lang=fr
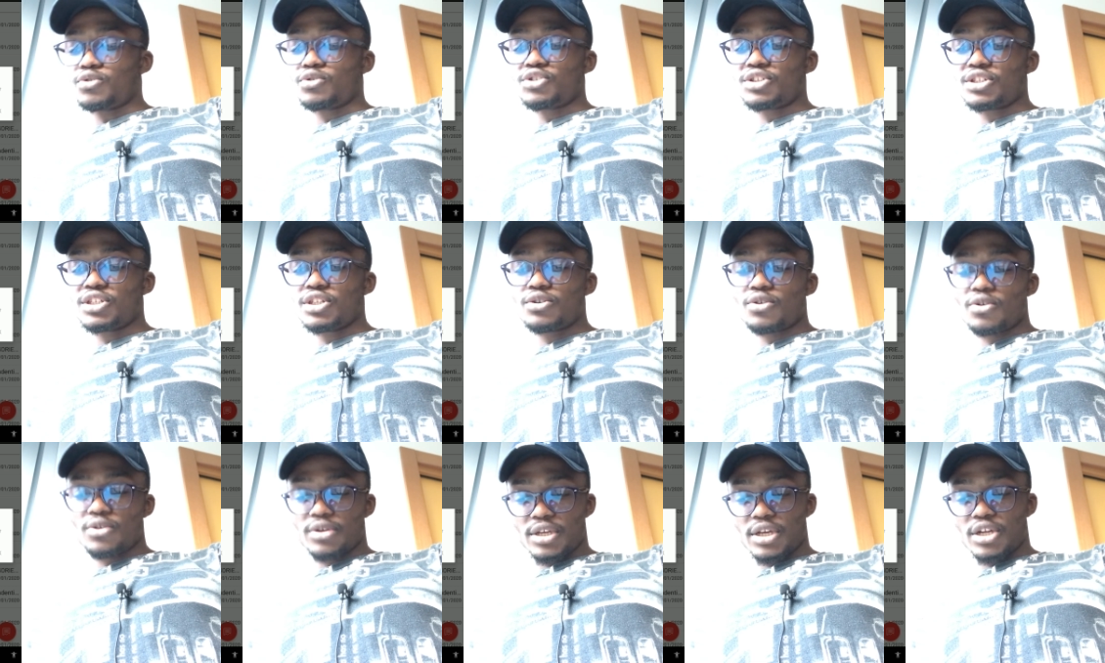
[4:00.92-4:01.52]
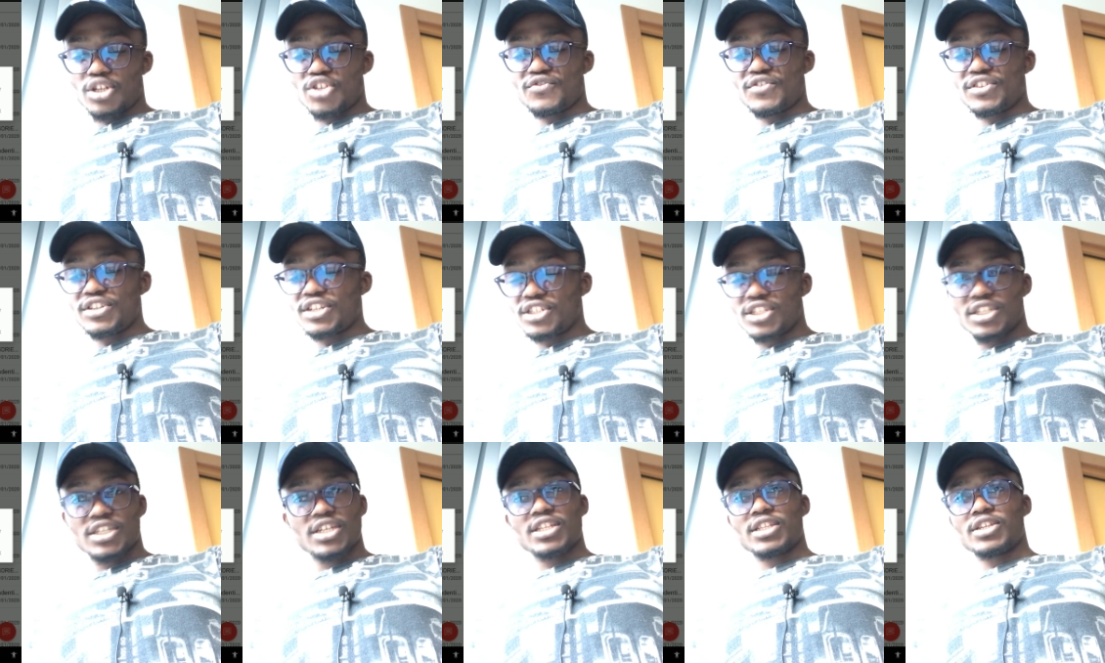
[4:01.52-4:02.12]
Genre je dis ok, je vais
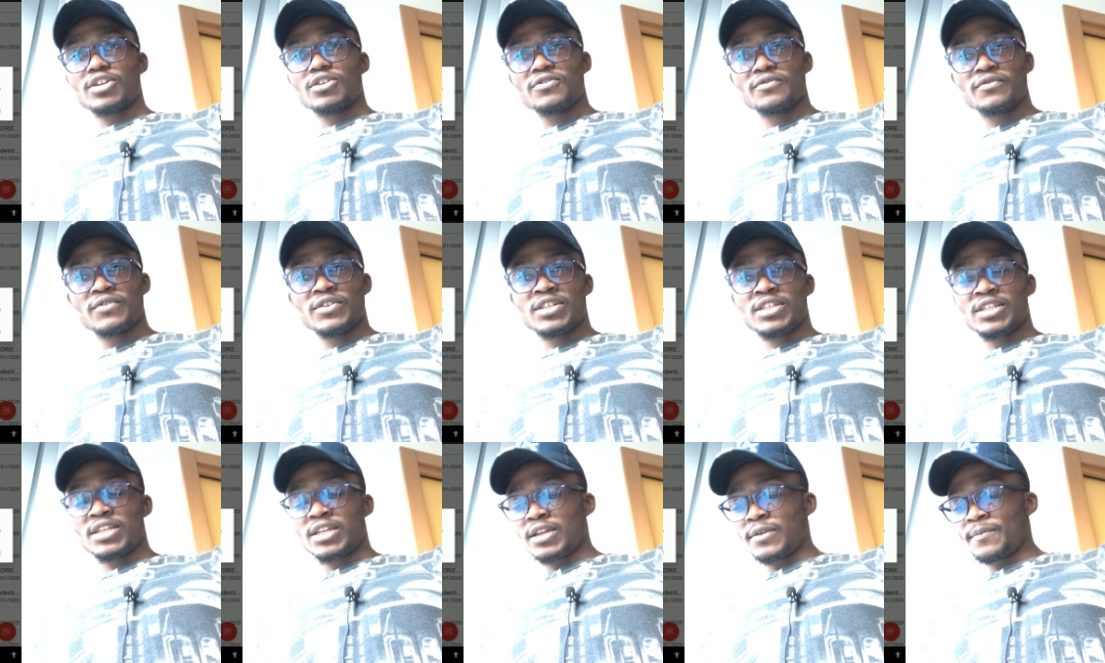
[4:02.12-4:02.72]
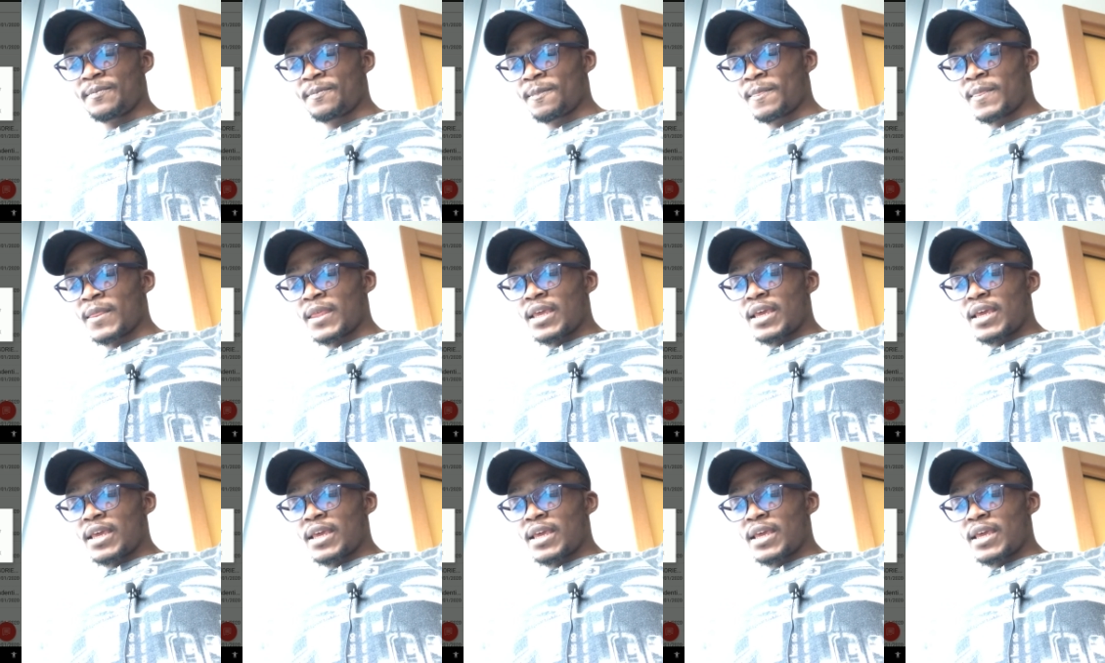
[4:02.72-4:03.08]
déchiqueter le fichier.